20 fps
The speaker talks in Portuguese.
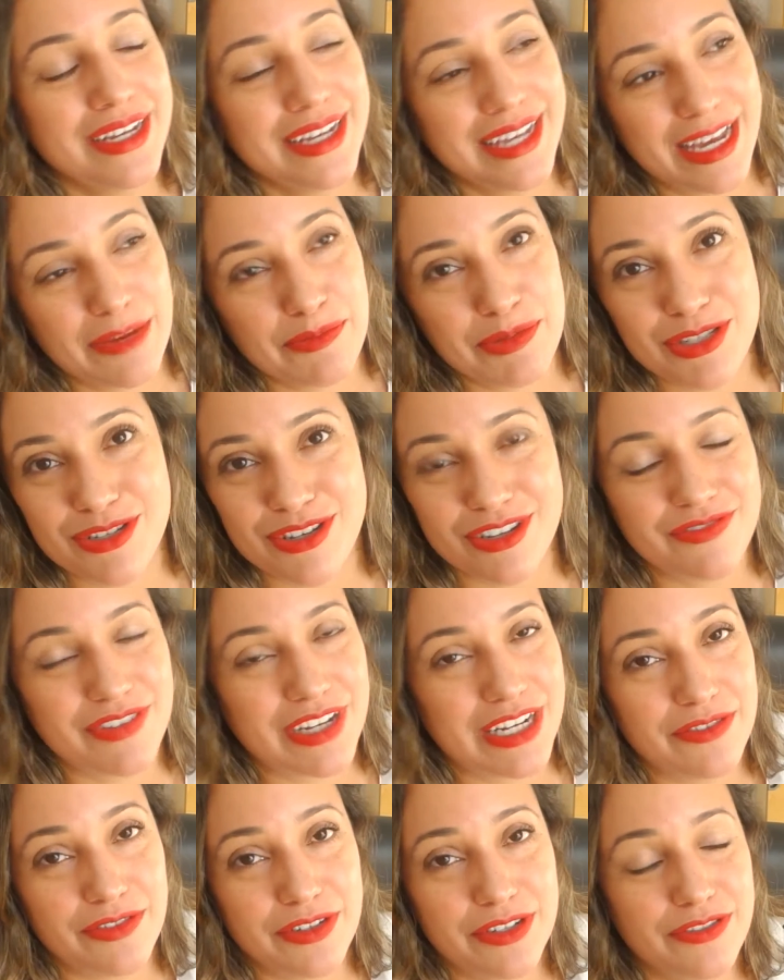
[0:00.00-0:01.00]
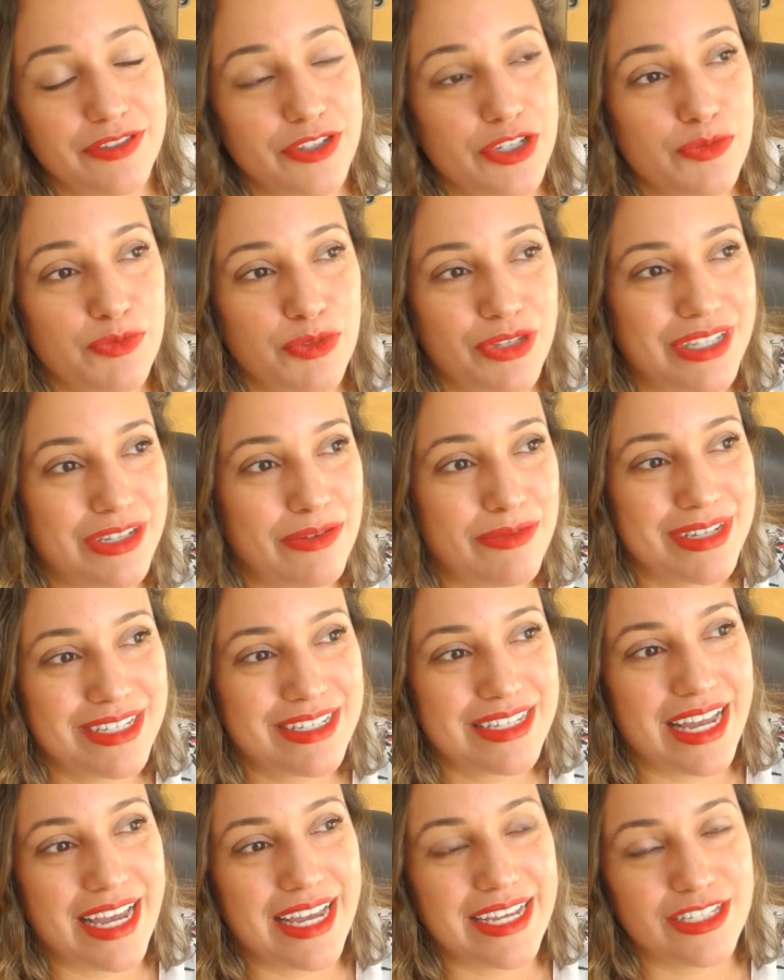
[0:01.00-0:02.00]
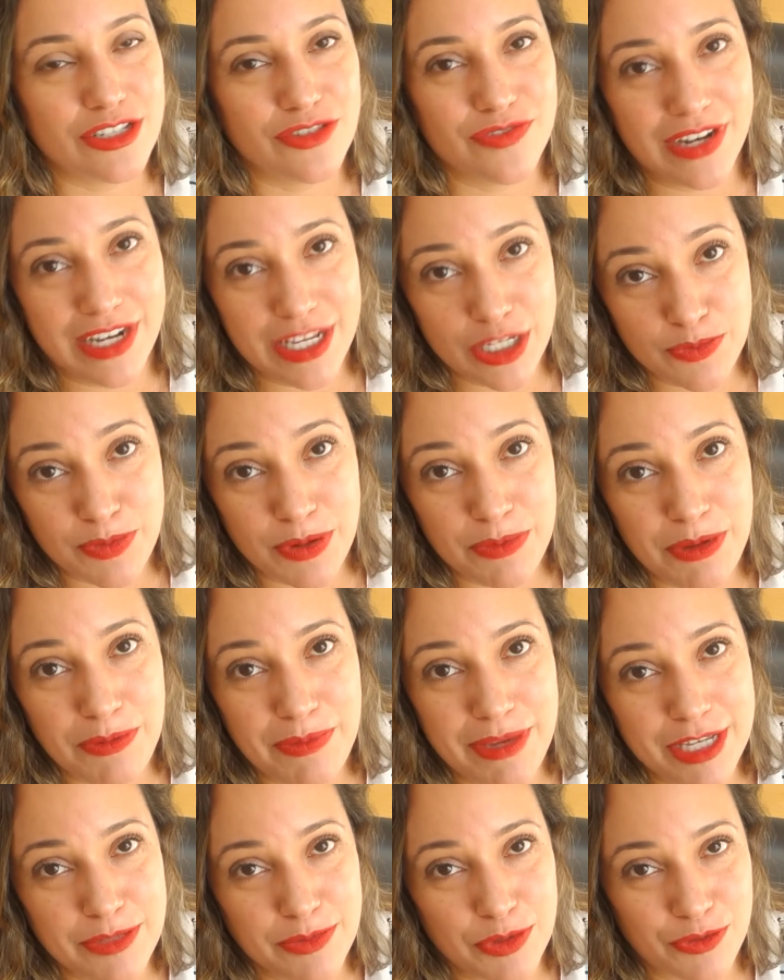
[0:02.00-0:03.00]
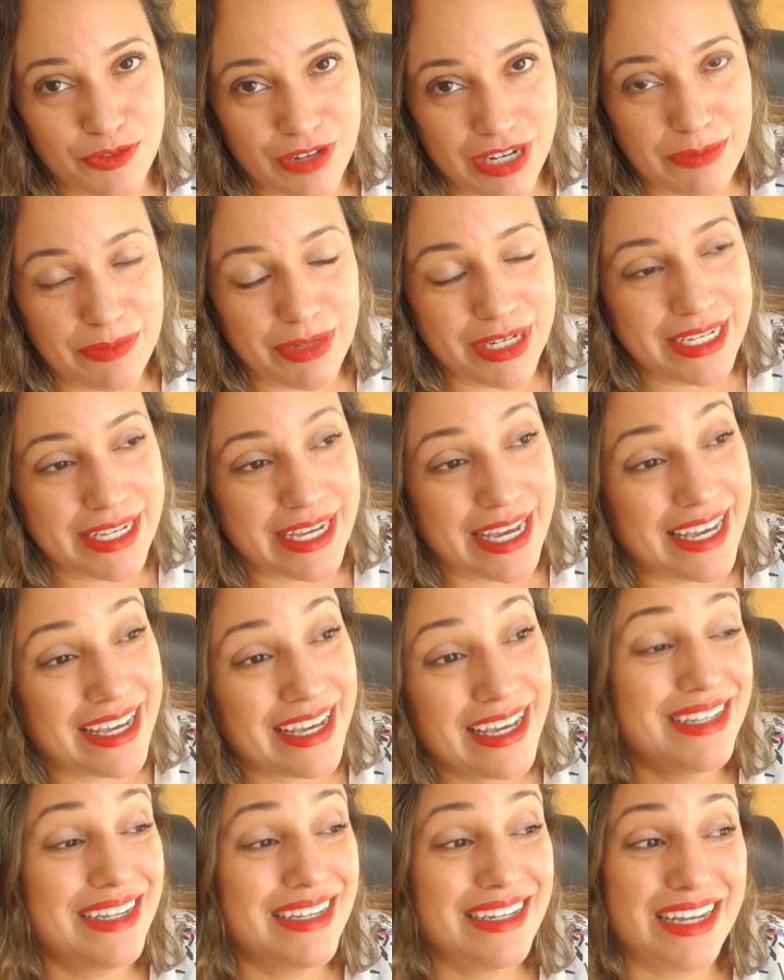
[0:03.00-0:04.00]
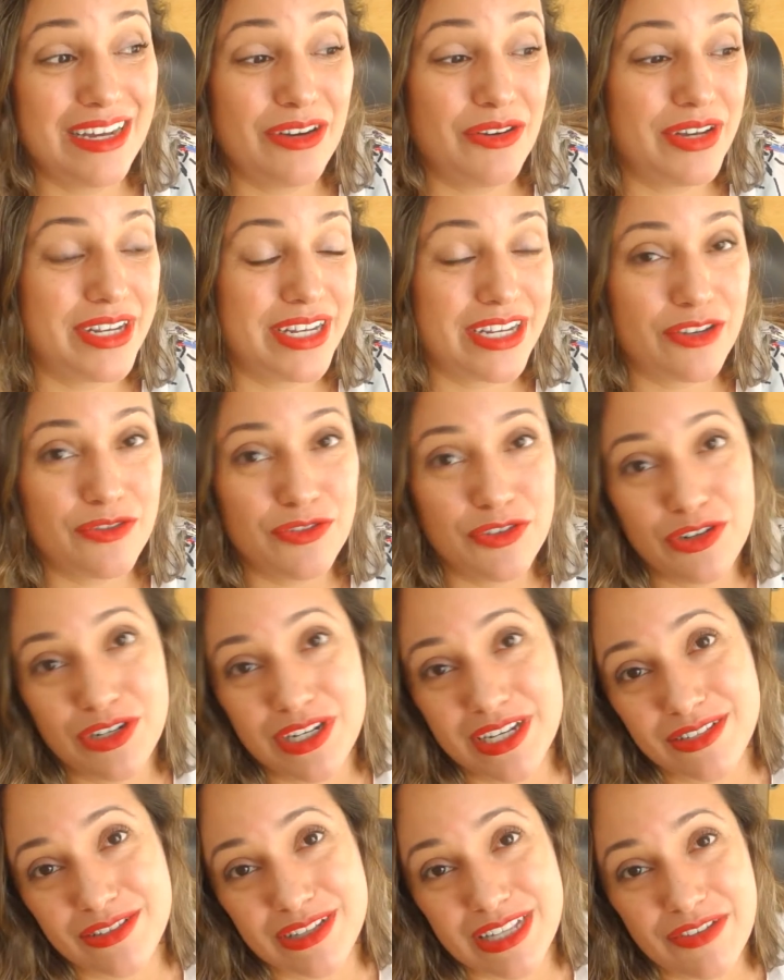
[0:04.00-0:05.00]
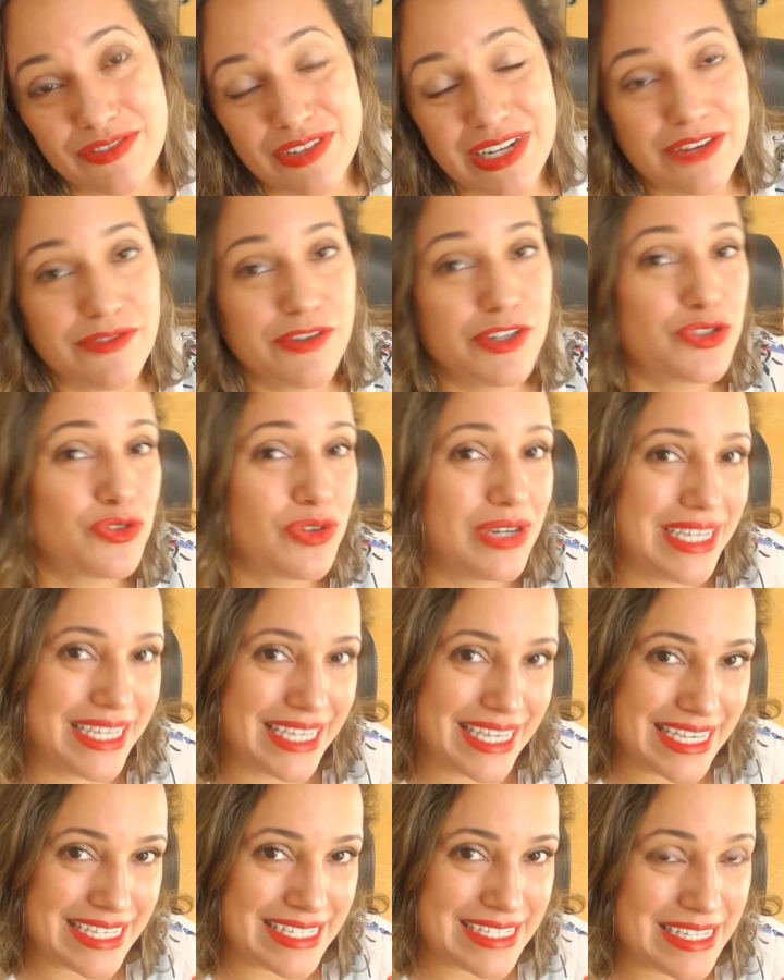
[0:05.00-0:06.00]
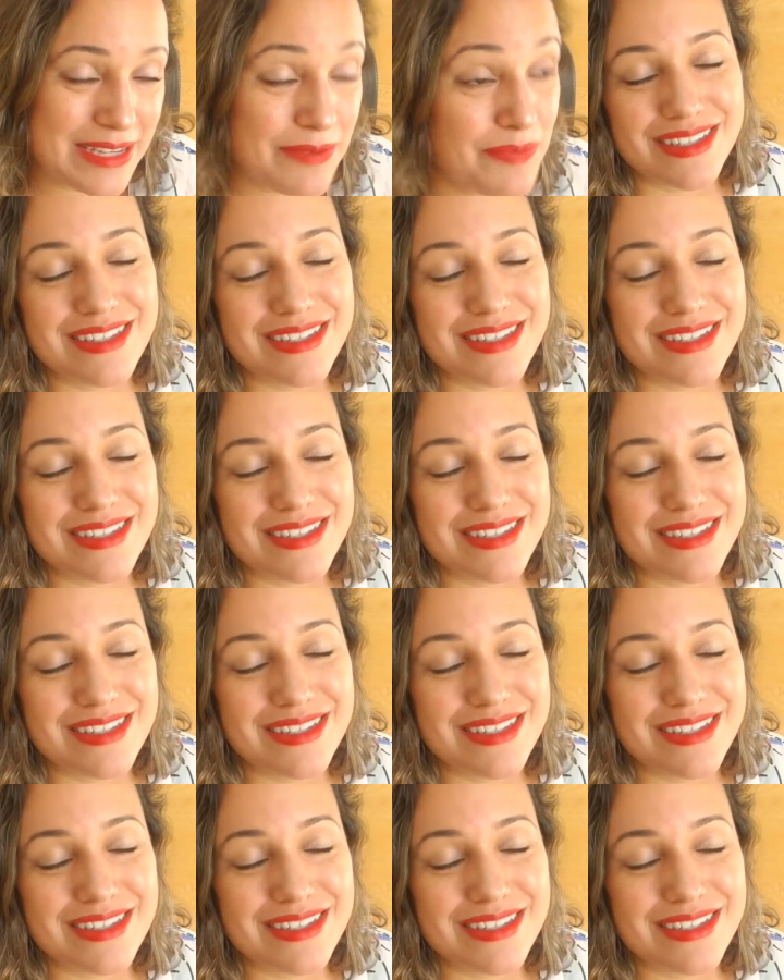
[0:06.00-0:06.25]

É a pessoa que fala, eu vou responder umas 10. Eu falei isso pra mim mesma, não falei para ninguém. Daí na hora que eu fui olhando lá, falei, ah, vou escolher 15.